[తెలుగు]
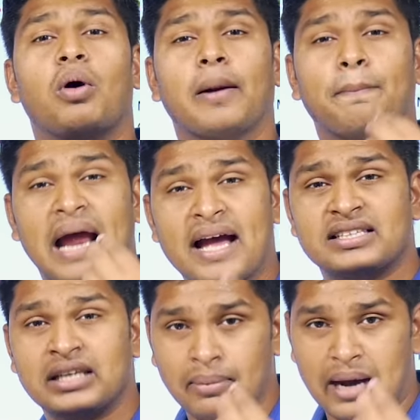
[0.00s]
ఒక
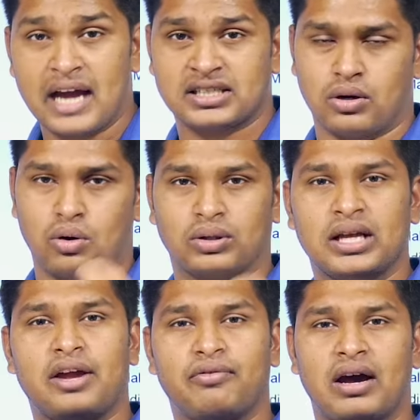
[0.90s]
ప్రాచీన భాష
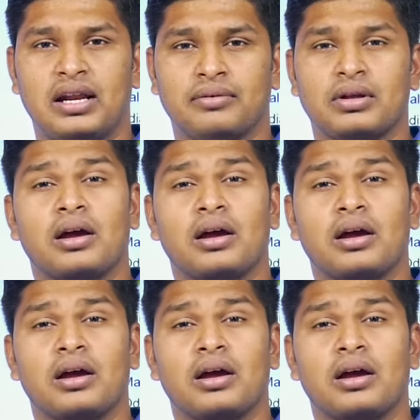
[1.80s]
హోదా ఇవ్వాలి